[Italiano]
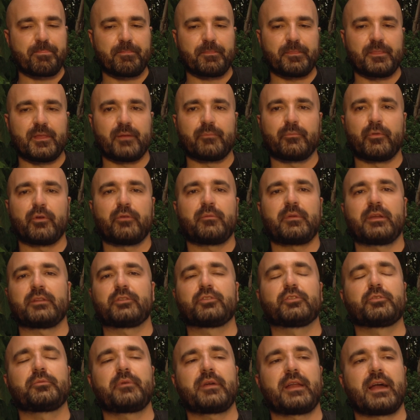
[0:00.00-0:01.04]
del,
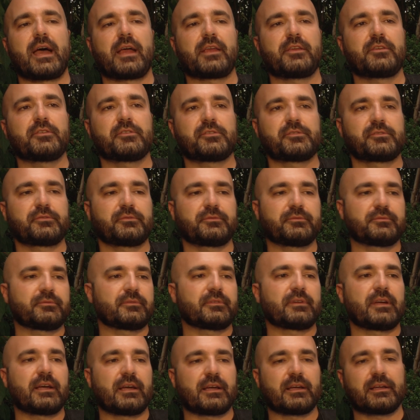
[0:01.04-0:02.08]
movimento operaio
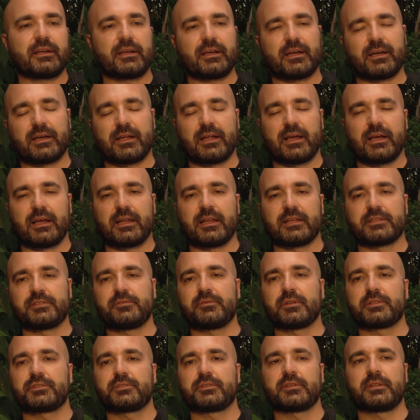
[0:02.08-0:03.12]
a, a, alla
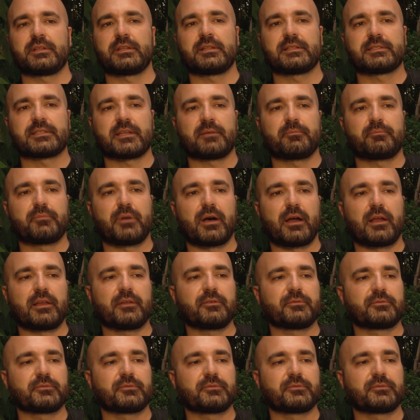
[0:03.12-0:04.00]
situazione del Sampali.